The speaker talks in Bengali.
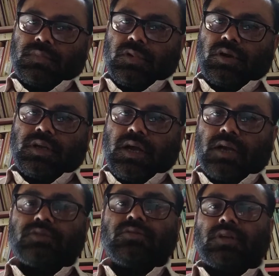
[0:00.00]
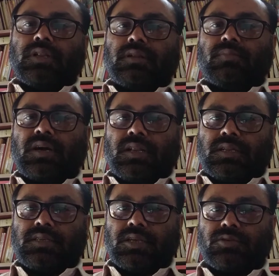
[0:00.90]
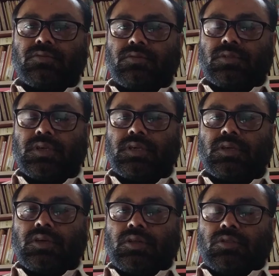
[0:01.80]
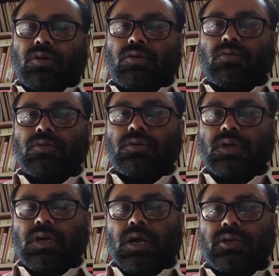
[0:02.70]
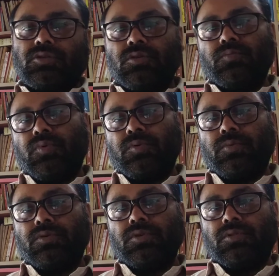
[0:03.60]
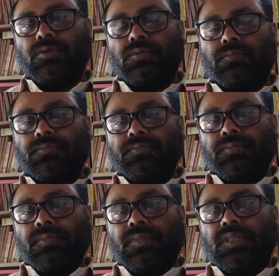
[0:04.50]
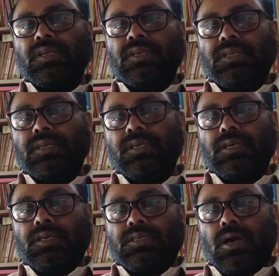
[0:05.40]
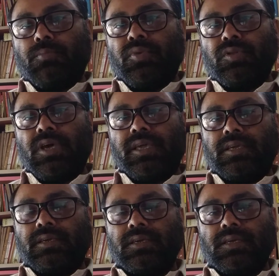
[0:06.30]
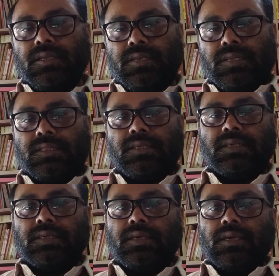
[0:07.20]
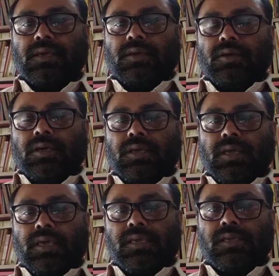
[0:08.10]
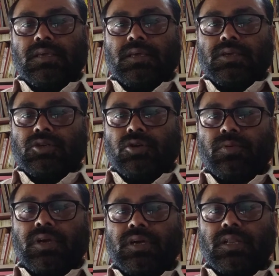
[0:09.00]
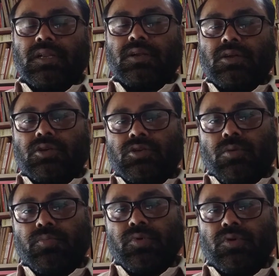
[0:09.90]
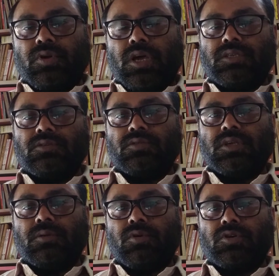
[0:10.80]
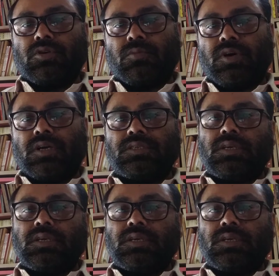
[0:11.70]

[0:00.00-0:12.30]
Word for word: লর্ড কার্জন এলেন বাংলার শাসন করতে তখন কার্জন প্রবর্তিত তিনটি সাম্প্রদায়িক নীতি এই সময়কার সম্পূর্ণ রাজনীতি এবং সমাজ